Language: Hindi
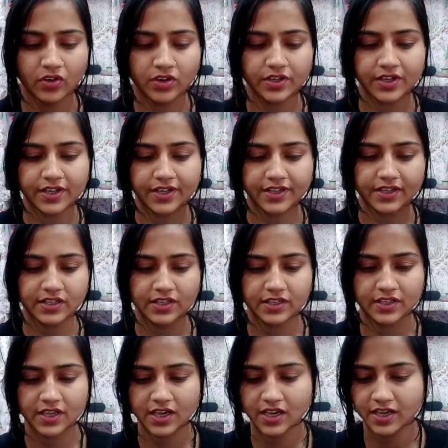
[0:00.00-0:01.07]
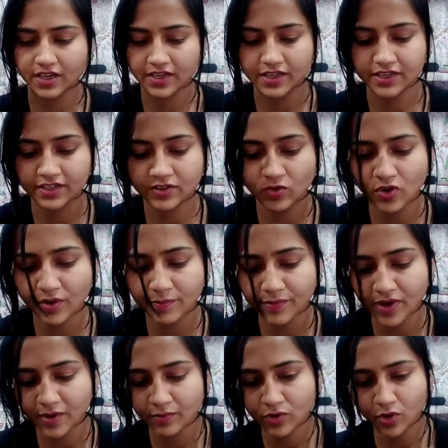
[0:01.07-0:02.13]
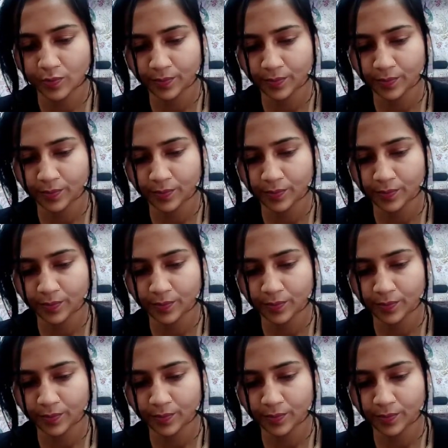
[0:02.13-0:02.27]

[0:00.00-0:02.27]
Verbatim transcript: और इनको अब हम